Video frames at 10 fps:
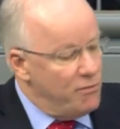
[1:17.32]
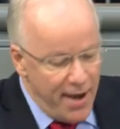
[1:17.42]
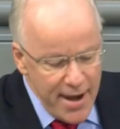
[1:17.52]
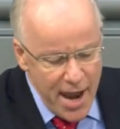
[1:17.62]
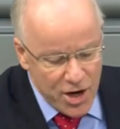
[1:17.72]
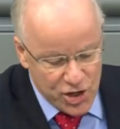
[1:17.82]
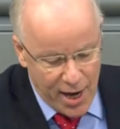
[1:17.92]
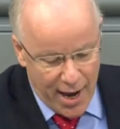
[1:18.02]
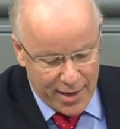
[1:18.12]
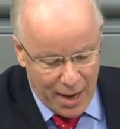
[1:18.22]
Wenn der
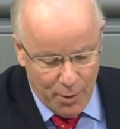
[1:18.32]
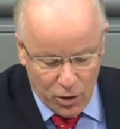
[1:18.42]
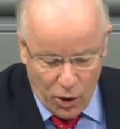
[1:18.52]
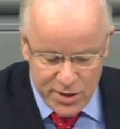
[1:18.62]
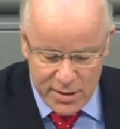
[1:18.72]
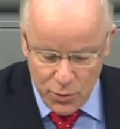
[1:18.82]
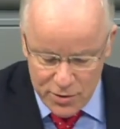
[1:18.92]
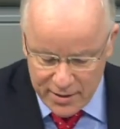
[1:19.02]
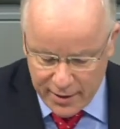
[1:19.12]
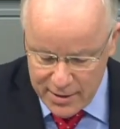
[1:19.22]
Staat aber
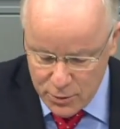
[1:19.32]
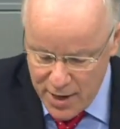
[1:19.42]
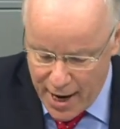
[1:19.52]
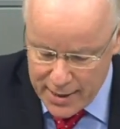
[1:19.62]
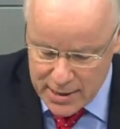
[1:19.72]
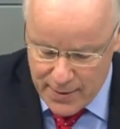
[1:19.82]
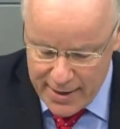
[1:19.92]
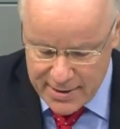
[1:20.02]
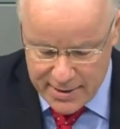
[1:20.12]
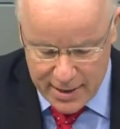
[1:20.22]
kostenlose Trisomie
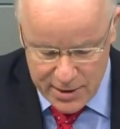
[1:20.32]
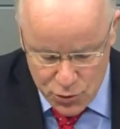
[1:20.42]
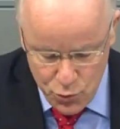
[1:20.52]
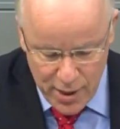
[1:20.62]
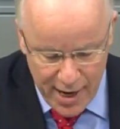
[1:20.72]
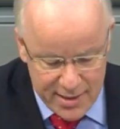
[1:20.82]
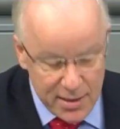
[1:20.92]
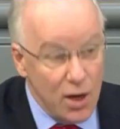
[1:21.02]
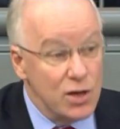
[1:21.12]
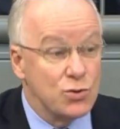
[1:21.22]
21-Tests
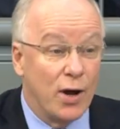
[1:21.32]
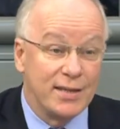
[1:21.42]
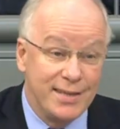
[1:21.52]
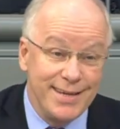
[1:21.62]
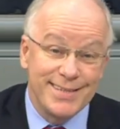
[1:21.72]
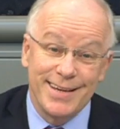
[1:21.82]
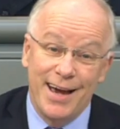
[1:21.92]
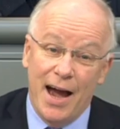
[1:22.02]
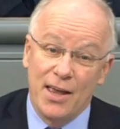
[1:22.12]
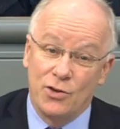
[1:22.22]
zulässt, so hat dies
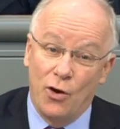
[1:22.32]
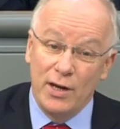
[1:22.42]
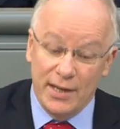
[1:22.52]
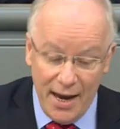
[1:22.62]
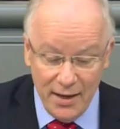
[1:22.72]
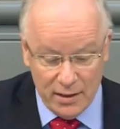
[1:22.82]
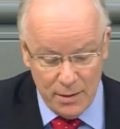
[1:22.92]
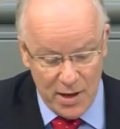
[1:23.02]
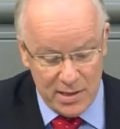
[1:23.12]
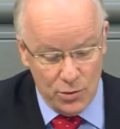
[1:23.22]
eine deutlich andere
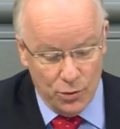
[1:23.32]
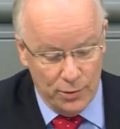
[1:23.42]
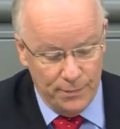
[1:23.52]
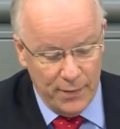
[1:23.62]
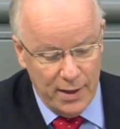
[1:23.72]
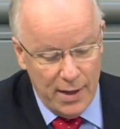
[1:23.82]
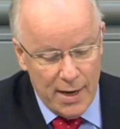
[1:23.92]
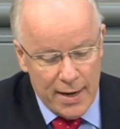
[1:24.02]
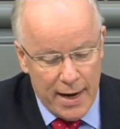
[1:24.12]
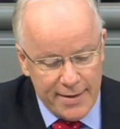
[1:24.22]
Dimension.
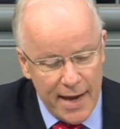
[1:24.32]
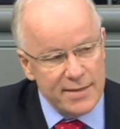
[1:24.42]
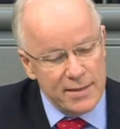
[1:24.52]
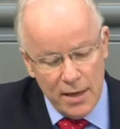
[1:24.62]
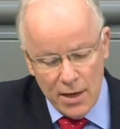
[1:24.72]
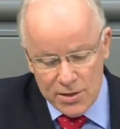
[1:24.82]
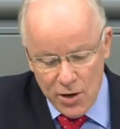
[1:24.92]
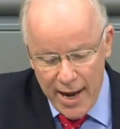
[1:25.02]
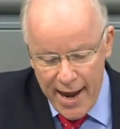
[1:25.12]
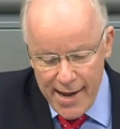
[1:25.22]
Der Test
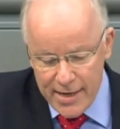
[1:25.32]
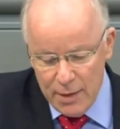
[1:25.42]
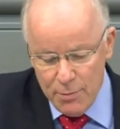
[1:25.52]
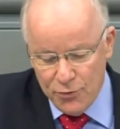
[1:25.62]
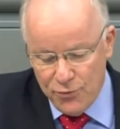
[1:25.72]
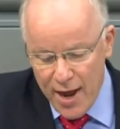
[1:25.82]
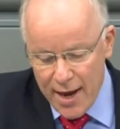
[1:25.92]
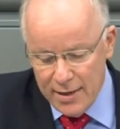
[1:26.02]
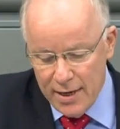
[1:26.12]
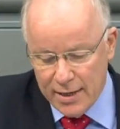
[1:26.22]
soll Eltern mit
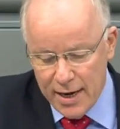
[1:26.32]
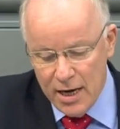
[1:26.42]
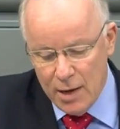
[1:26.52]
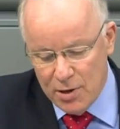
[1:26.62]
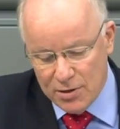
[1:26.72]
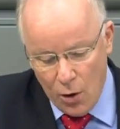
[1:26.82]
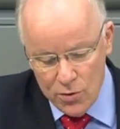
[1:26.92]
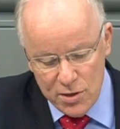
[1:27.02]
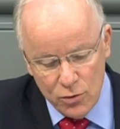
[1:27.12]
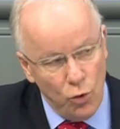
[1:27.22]
werdenden Kindern mit
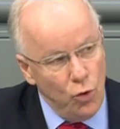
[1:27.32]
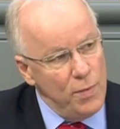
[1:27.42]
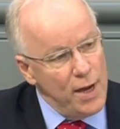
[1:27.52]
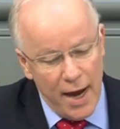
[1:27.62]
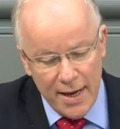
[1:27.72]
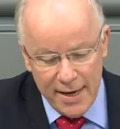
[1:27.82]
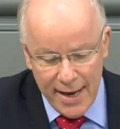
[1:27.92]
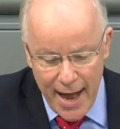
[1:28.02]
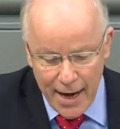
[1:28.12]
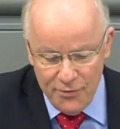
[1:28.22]
Down-Syndrom in die
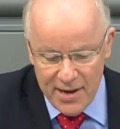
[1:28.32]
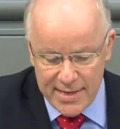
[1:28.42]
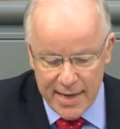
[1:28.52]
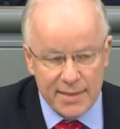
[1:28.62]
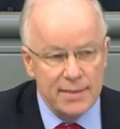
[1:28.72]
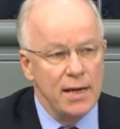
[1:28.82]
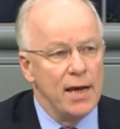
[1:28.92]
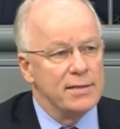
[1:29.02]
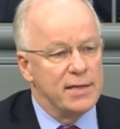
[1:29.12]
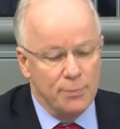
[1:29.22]
Lage versetzen,
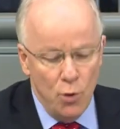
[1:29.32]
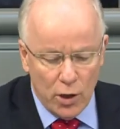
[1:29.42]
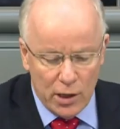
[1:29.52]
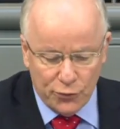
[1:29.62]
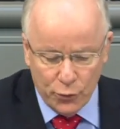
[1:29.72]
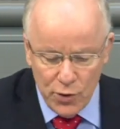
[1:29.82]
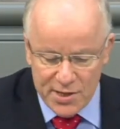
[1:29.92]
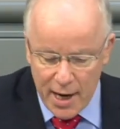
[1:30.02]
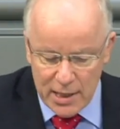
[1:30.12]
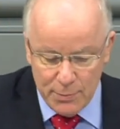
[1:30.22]
sich möglichst
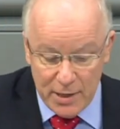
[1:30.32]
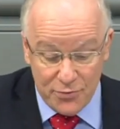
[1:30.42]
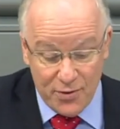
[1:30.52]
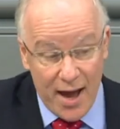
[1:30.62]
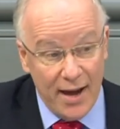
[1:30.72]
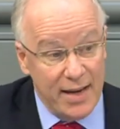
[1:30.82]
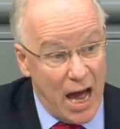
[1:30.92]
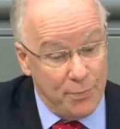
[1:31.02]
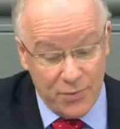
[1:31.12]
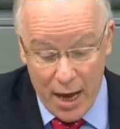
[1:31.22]
frühzeitig mit der Frage
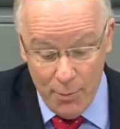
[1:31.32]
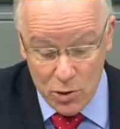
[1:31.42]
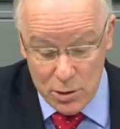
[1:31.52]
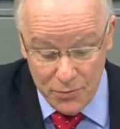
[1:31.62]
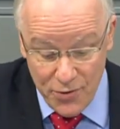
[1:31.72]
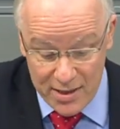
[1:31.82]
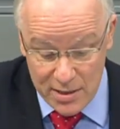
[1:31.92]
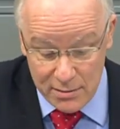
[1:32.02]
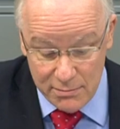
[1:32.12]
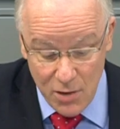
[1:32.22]
der Abtreibung zu befassen.